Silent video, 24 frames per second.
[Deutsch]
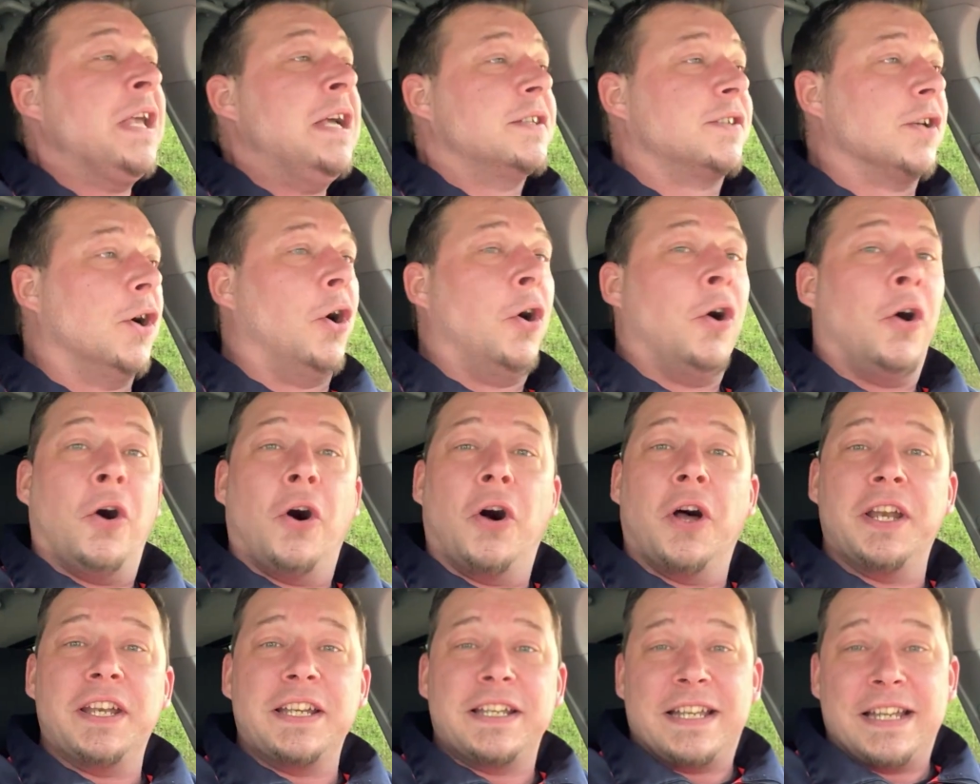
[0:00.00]
So,
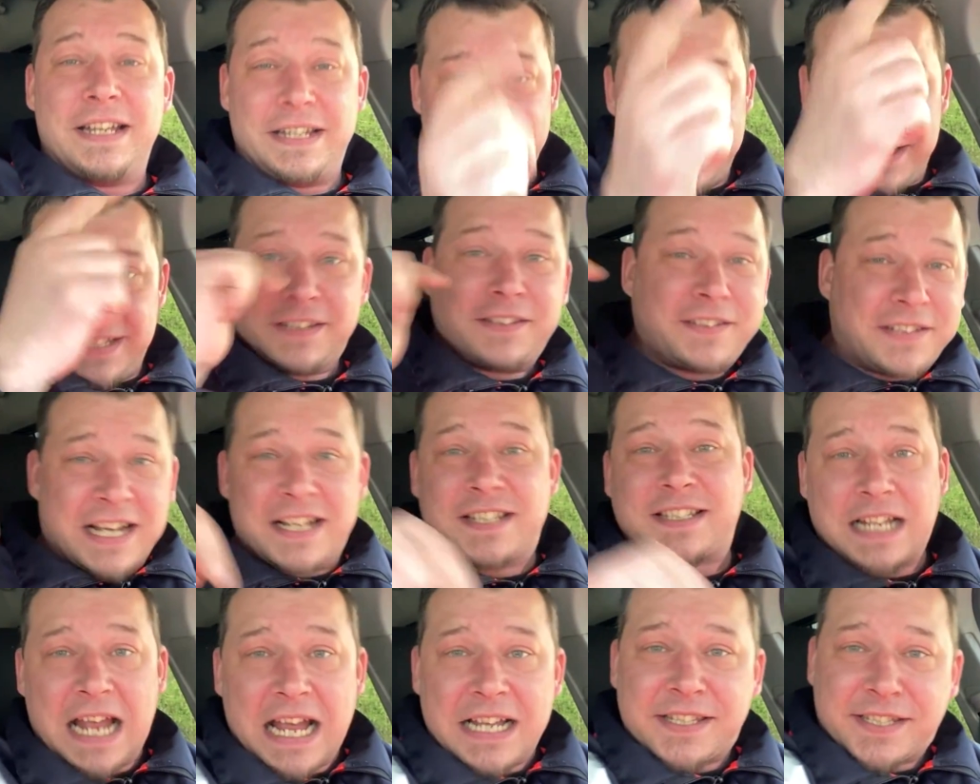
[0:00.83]
und
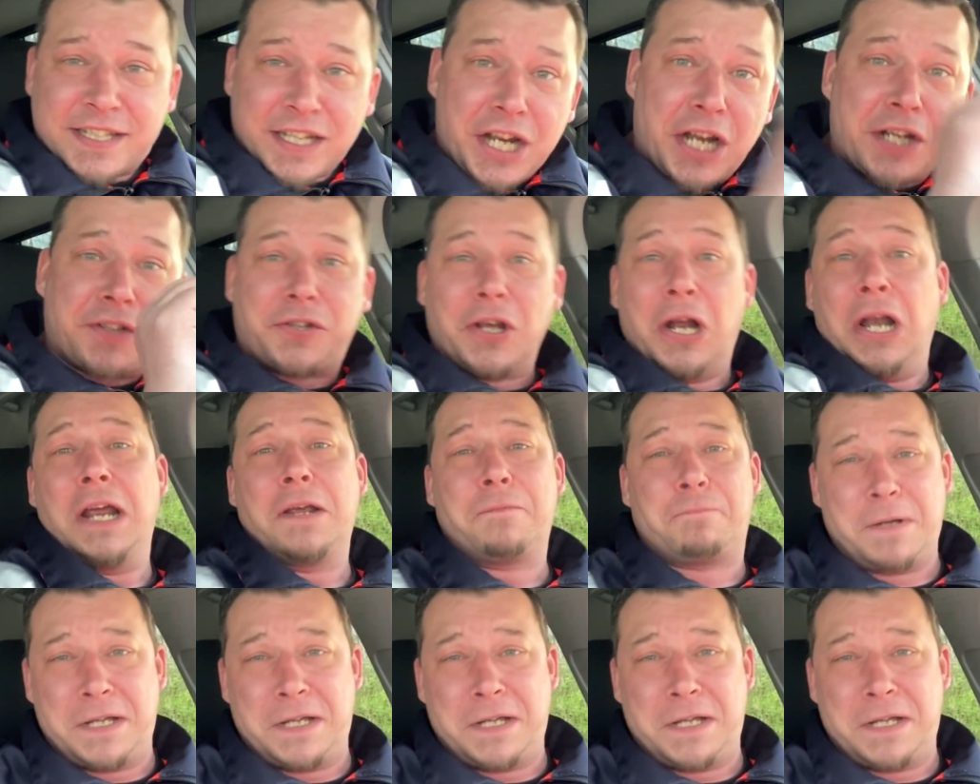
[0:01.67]
das letzte natürlich